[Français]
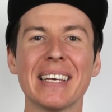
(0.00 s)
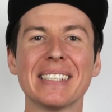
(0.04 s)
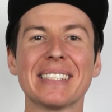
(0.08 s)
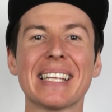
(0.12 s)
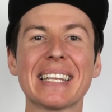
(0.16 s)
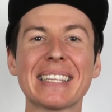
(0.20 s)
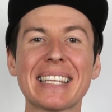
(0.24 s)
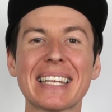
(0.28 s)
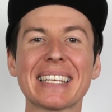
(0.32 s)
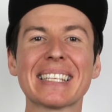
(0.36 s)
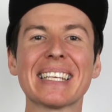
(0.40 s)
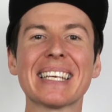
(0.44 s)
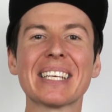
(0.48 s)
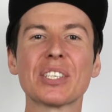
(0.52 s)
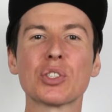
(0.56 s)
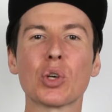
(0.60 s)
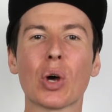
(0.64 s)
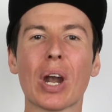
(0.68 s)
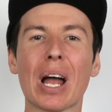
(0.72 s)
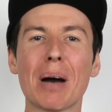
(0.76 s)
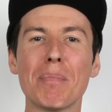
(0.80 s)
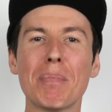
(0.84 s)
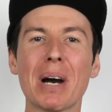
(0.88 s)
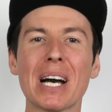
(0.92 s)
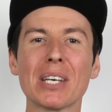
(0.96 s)
Cette technique
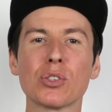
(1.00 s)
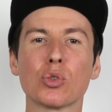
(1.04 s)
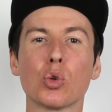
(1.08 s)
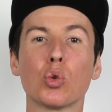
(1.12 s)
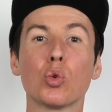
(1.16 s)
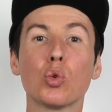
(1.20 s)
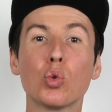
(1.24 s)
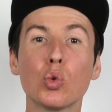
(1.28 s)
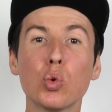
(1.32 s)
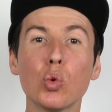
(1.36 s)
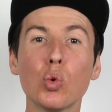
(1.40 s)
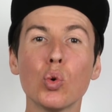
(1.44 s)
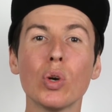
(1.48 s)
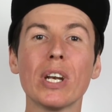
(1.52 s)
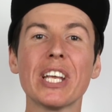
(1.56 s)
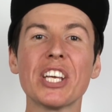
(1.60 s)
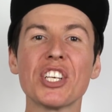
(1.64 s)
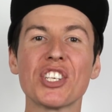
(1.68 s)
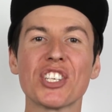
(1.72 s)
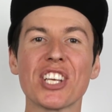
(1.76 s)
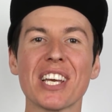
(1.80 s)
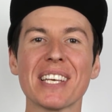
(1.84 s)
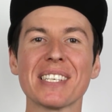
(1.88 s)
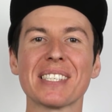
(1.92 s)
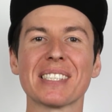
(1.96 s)
sera la base de tous
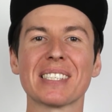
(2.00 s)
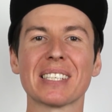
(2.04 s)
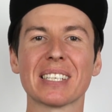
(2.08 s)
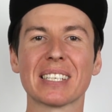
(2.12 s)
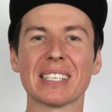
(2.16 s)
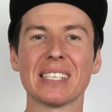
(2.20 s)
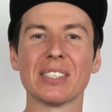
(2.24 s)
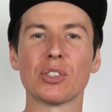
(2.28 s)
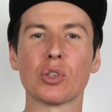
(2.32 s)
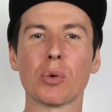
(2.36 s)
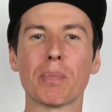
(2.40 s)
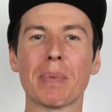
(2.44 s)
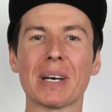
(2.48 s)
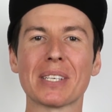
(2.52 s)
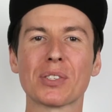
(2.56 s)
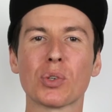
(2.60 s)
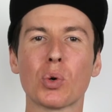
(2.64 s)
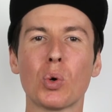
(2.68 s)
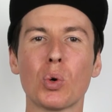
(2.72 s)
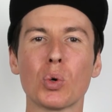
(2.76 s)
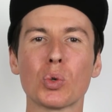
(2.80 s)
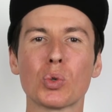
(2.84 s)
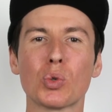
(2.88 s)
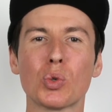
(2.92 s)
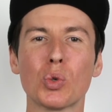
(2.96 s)
les gestes qui se
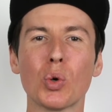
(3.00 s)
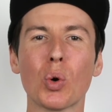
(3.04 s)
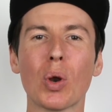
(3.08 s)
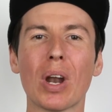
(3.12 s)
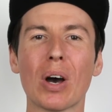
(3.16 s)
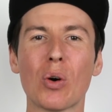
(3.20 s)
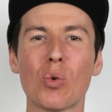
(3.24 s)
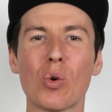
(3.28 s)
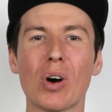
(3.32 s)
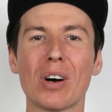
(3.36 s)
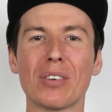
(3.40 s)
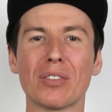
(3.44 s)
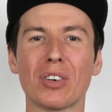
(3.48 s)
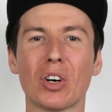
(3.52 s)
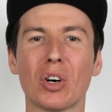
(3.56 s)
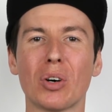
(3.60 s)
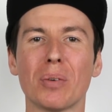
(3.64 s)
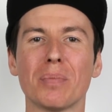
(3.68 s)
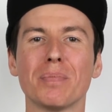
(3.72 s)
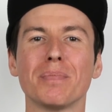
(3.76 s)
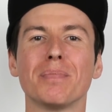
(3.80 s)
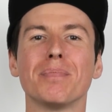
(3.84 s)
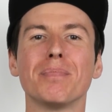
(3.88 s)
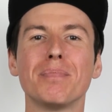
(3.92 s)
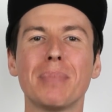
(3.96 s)
passeront sur la roue
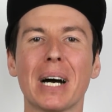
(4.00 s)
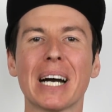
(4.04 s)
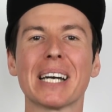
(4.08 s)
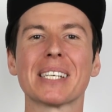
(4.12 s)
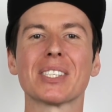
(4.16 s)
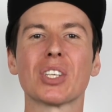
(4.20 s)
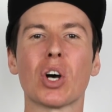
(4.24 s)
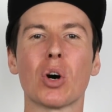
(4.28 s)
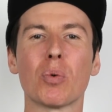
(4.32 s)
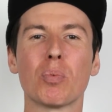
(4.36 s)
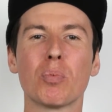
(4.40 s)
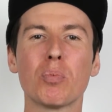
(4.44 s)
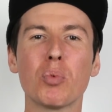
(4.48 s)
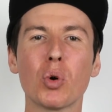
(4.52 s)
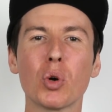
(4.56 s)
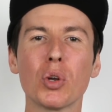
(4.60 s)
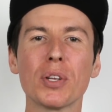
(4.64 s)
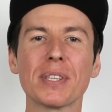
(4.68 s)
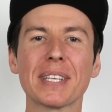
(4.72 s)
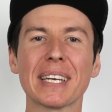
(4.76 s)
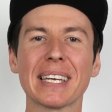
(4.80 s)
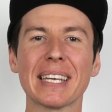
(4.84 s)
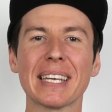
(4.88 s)
avant. Par exemple, pour le